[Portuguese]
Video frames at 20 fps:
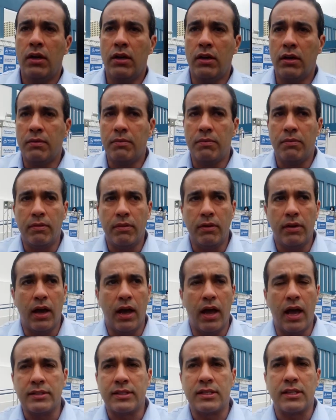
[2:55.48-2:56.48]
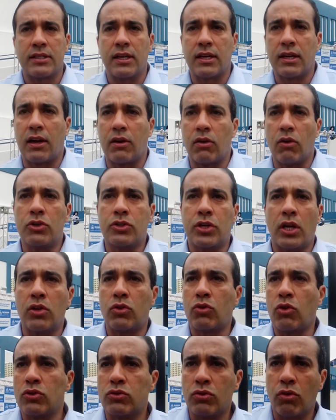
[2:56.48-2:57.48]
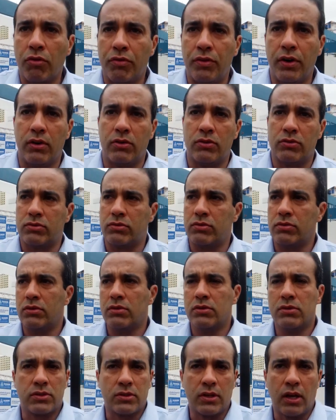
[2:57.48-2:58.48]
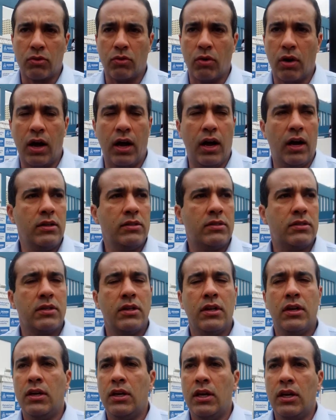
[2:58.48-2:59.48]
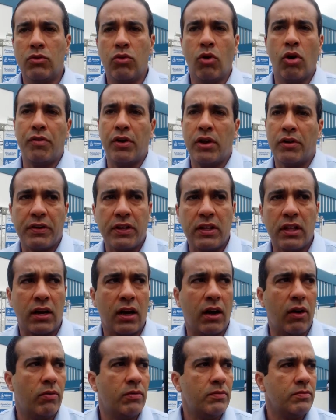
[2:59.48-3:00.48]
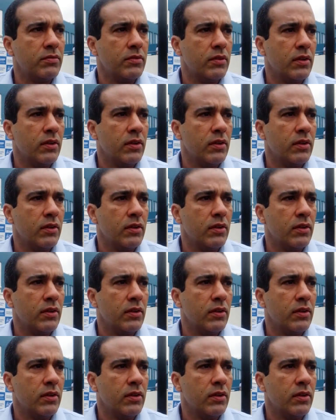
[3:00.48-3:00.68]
E essa será a lógica de todos os governos, estaduais, e do governo federal.